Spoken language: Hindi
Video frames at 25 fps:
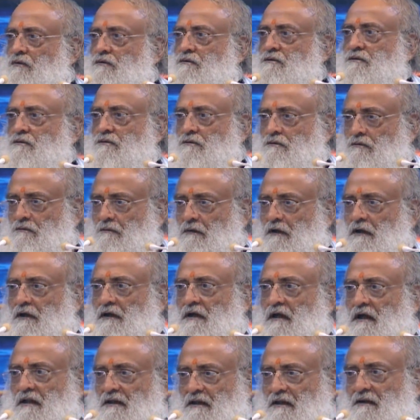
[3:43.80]
मिल रहा था
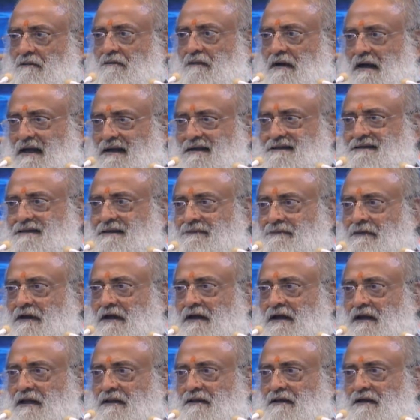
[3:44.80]
बाहर से मिल रहा था
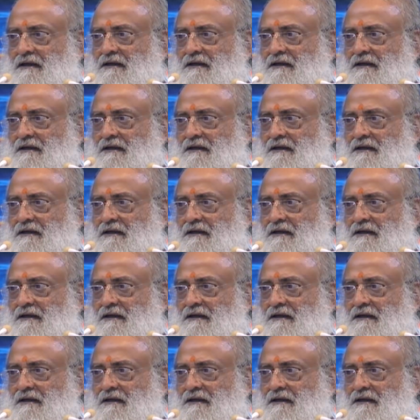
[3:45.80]
ना